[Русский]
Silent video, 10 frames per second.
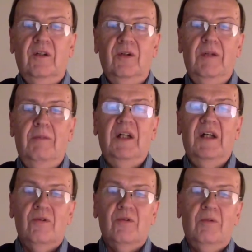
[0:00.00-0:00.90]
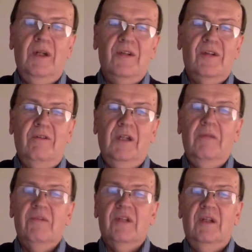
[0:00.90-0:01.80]
ну, это была, разумеется,
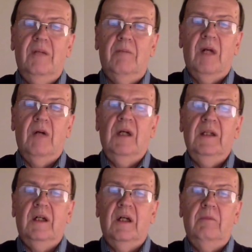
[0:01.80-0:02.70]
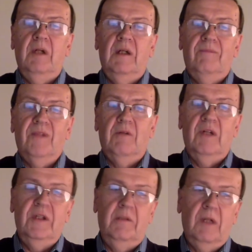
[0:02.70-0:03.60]
ведомственная бравада. КБ
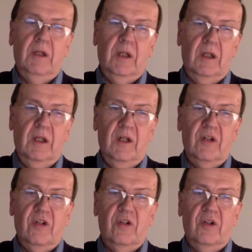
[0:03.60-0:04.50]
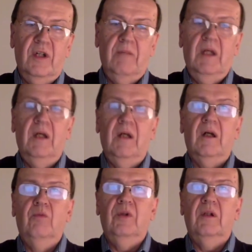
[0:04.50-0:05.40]
Владимира Николаевича Челомея
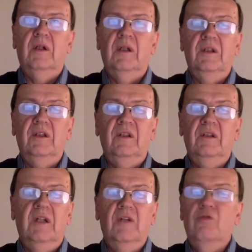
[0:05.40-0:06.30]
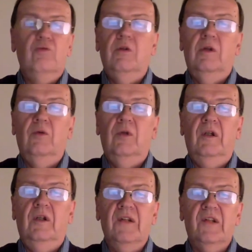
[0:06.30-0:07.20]
работала отнюдь не на
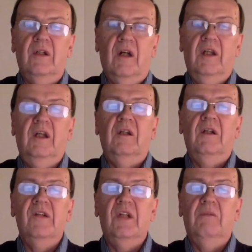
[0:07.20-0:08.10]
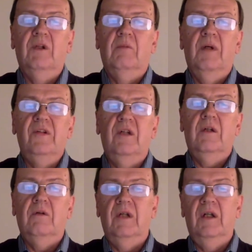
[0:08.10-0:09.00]
унитаз, а на ракеты наземного
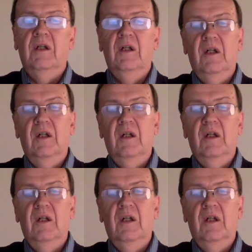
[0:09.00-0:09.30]
базирования